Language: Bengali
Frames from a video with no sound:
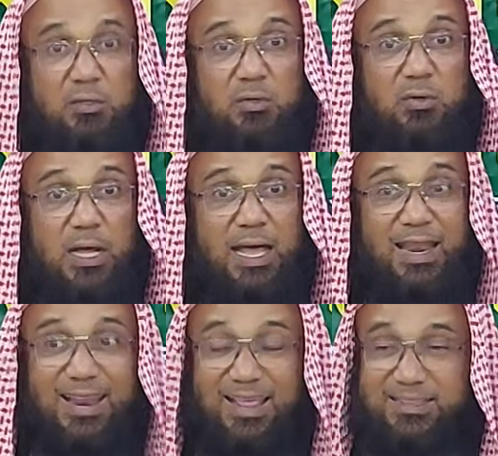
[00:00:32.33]
তো
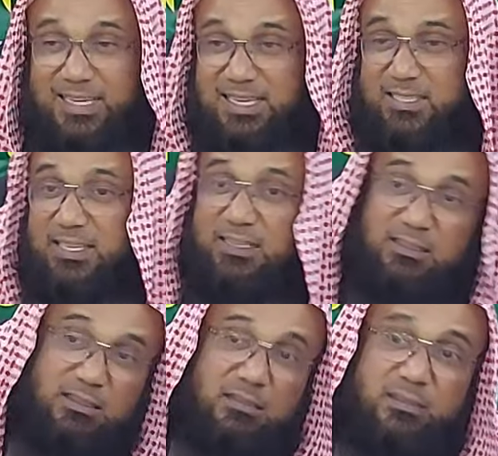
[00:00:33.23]
আল্লাহ চেয়েছেন
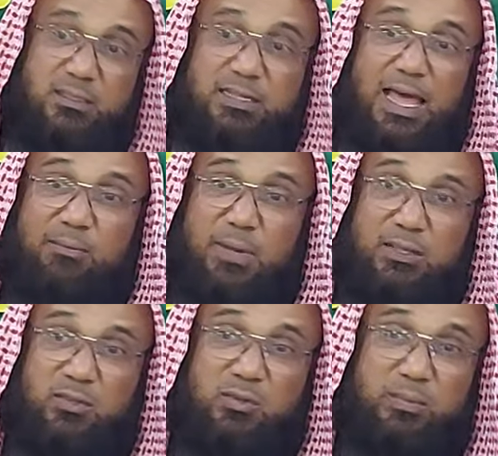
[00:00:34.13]
যে তার
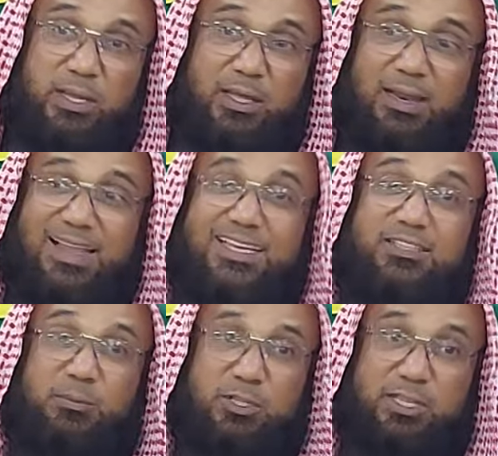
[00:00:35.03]
মাধ্যমে আল্লাহ
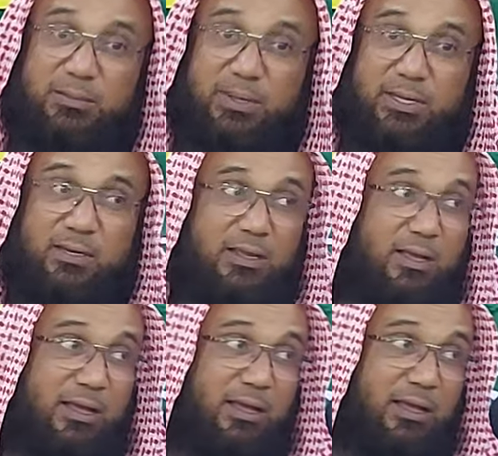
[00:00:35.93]
খেদমত নেবেন
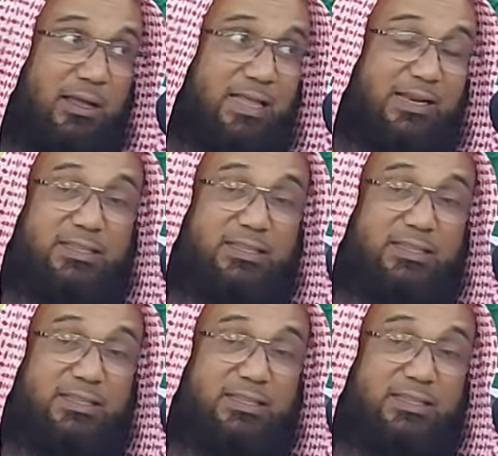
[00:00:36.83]
তার